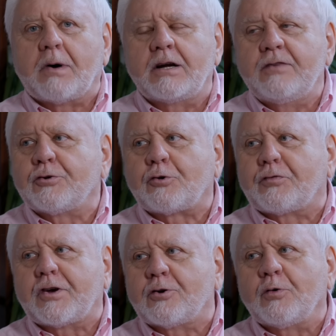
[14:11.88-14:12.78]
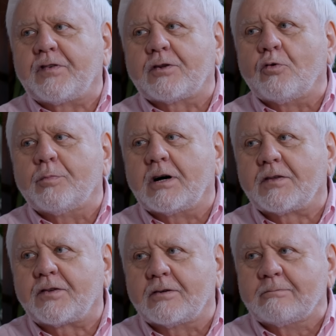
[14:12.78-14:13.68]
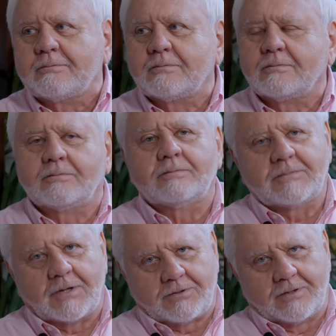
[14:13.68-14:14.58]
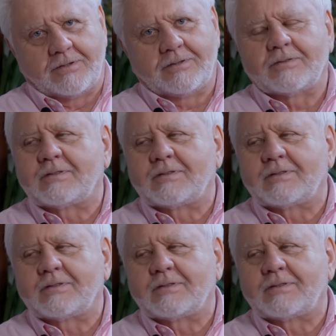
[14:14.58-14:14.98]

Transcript: parler, votre fréquence est trop basse. Hein. D'accord